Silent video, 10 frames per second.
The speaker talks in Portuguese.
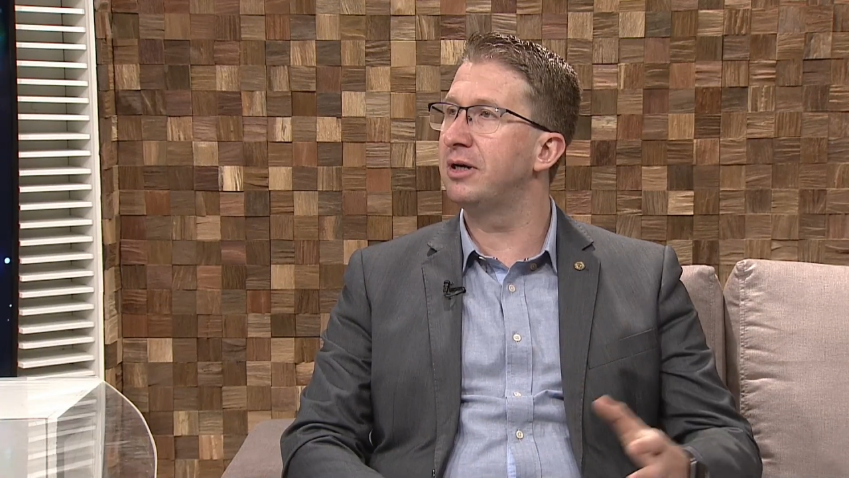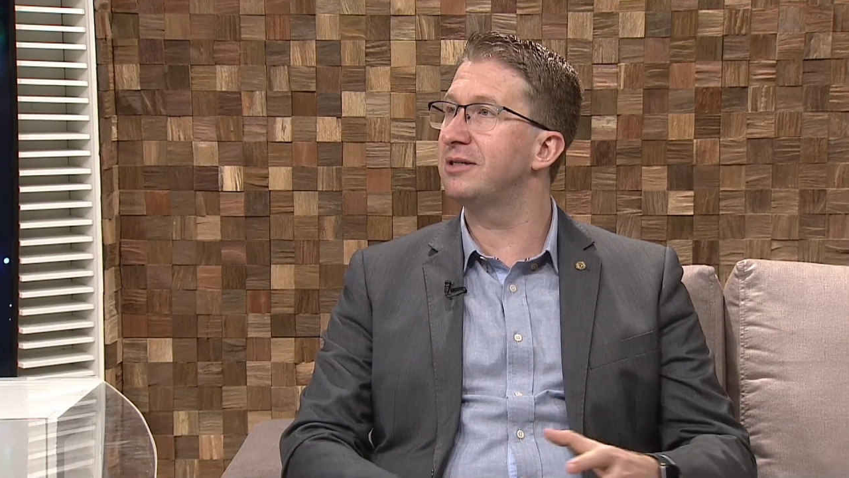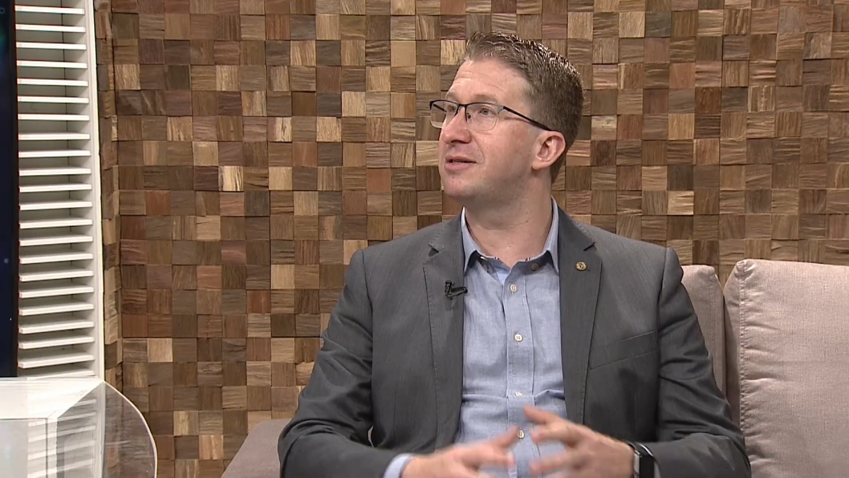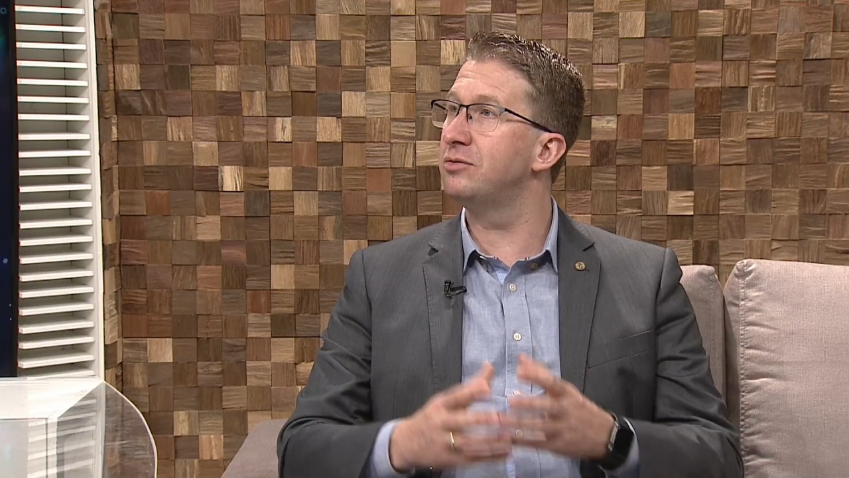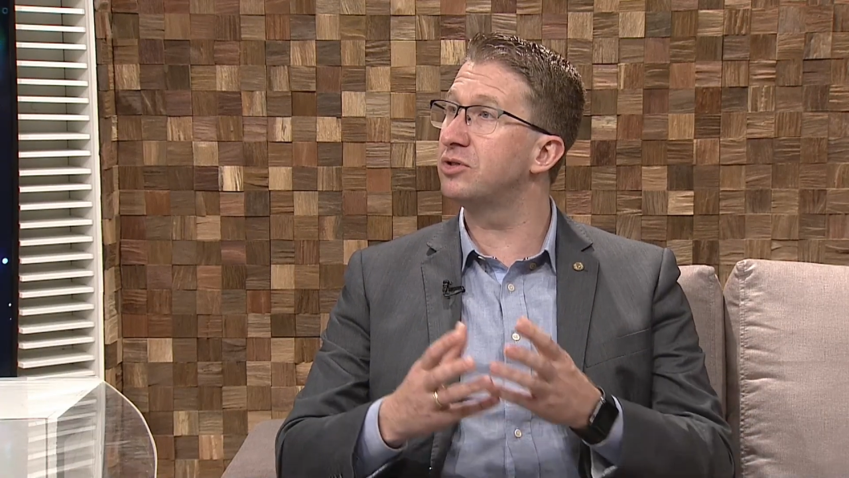
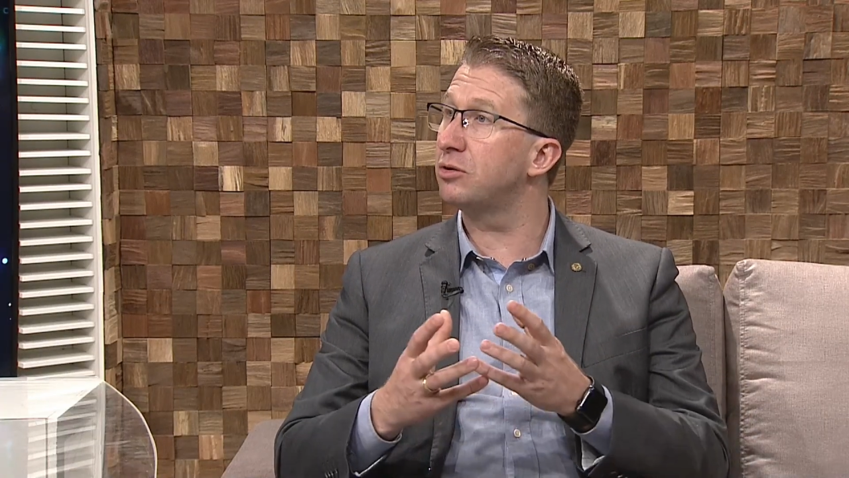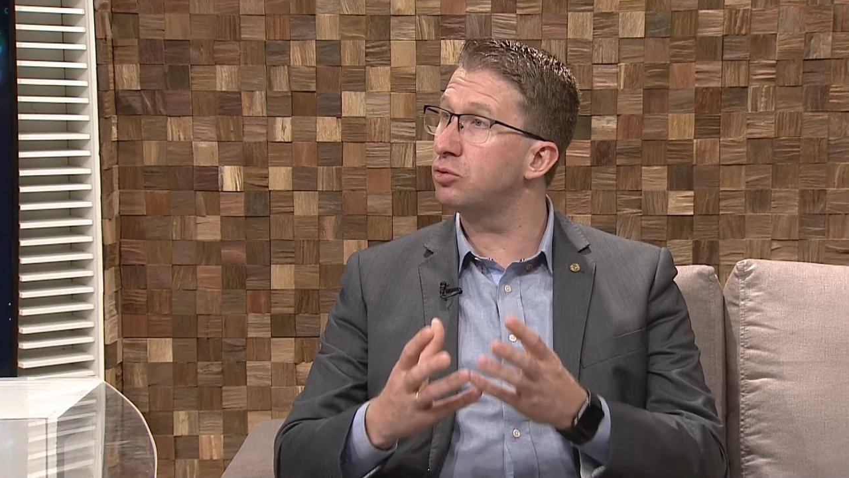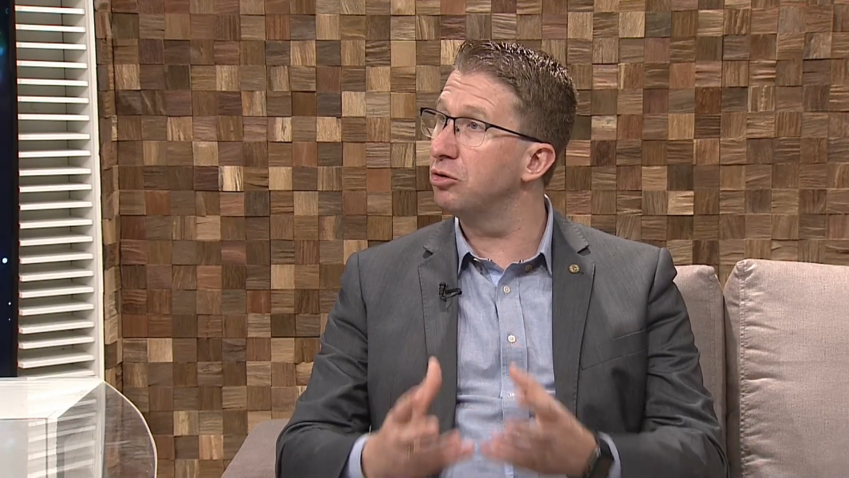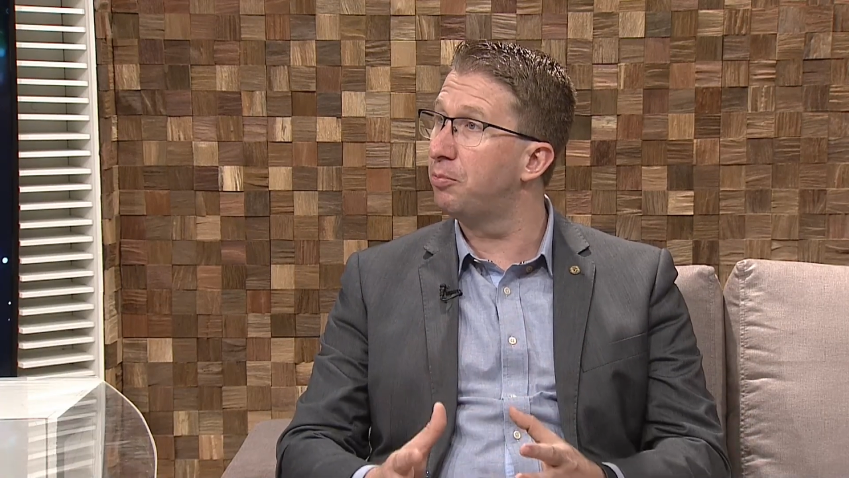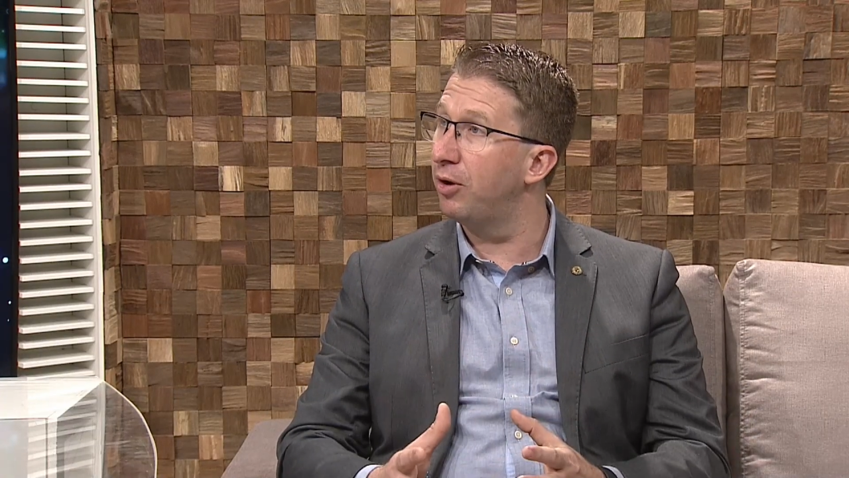nascido em São
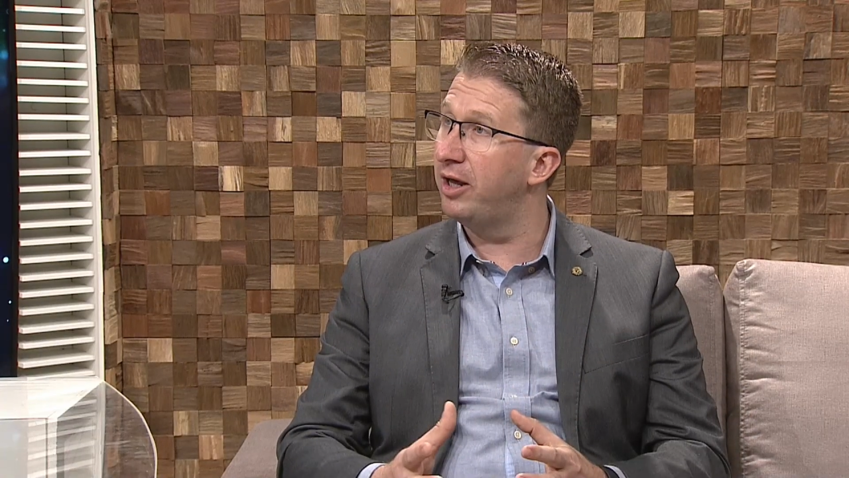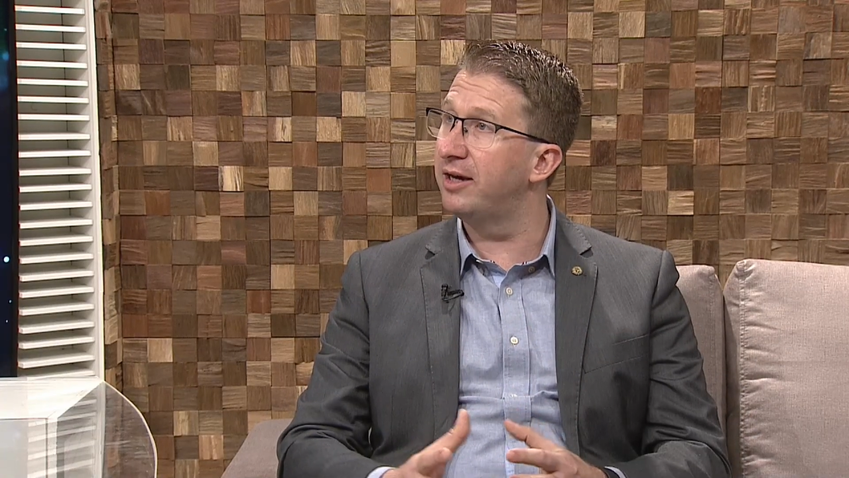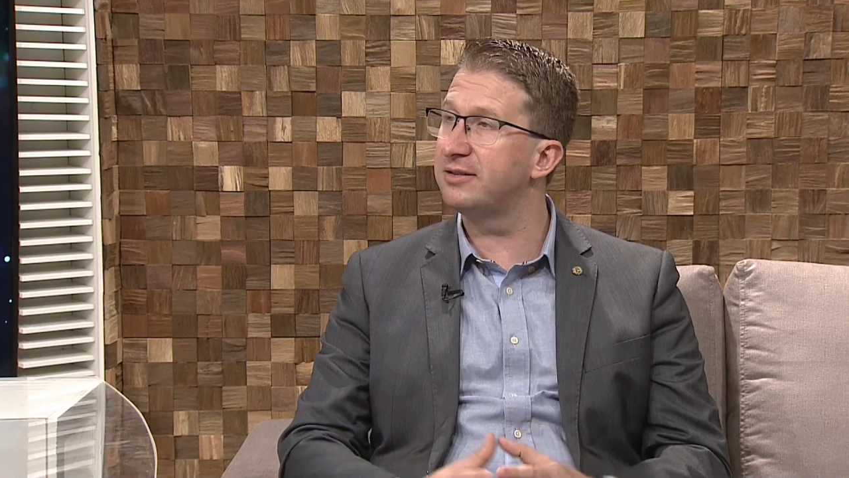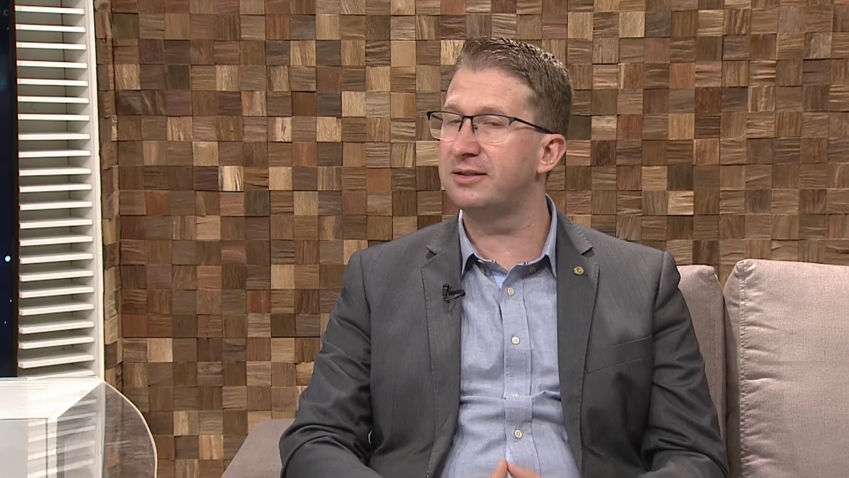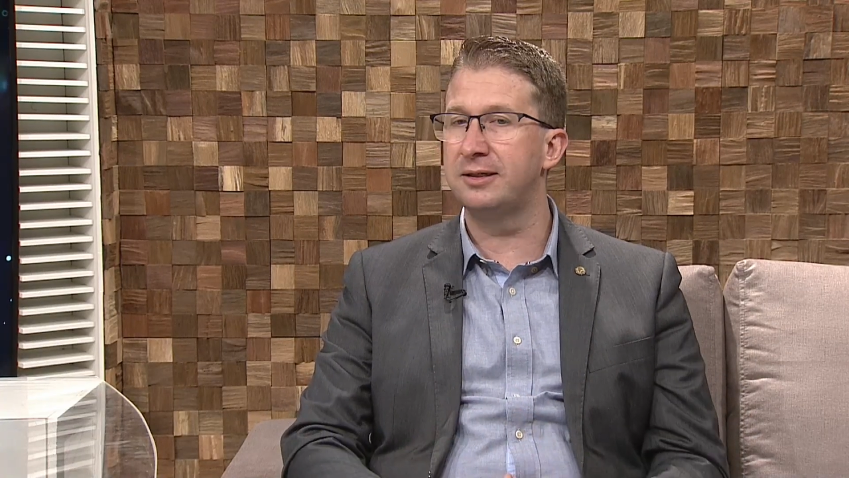João do
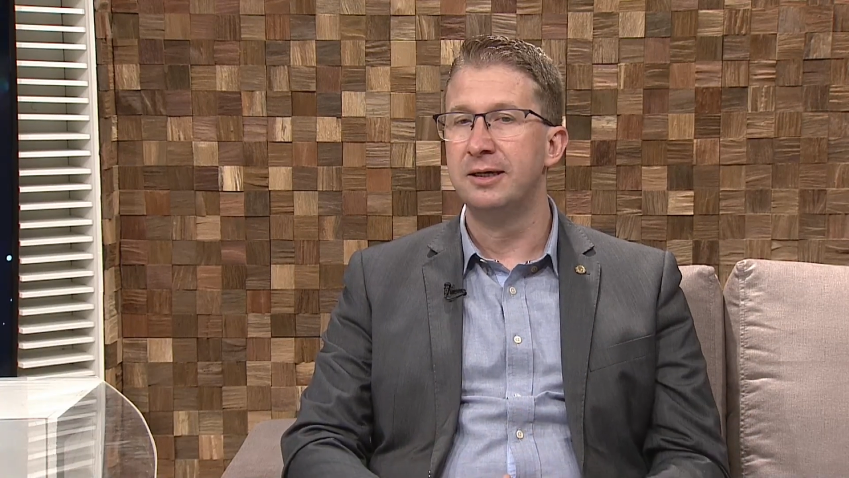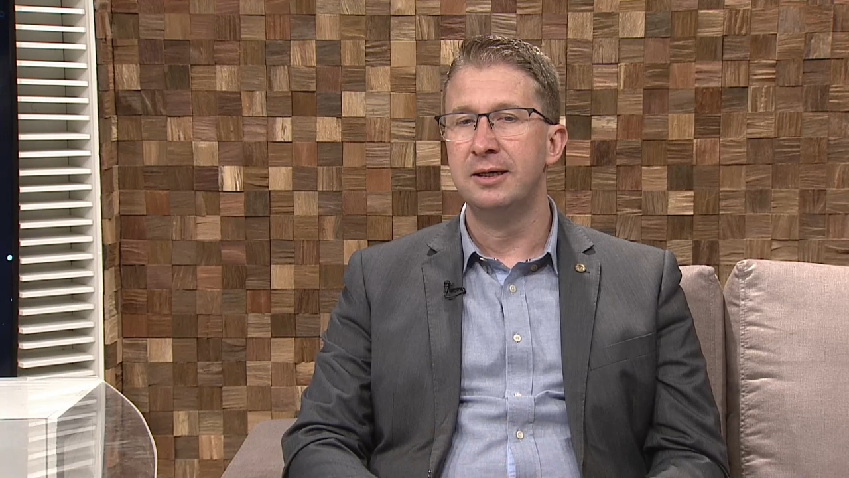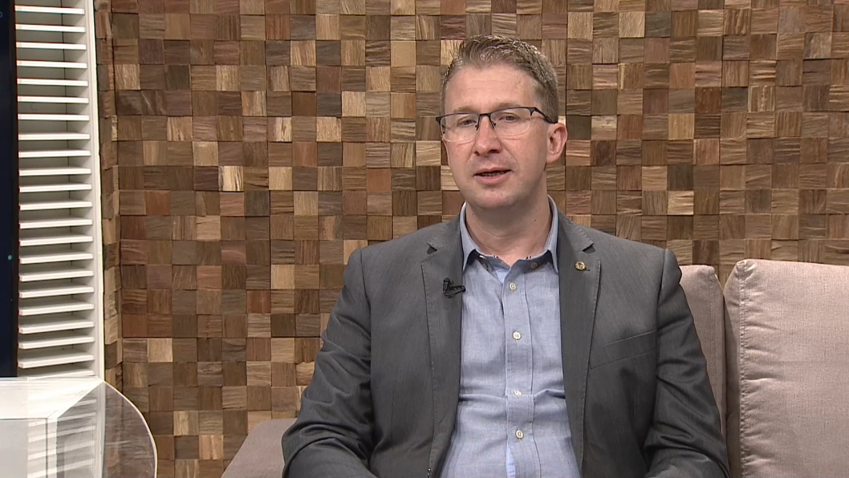Polesne.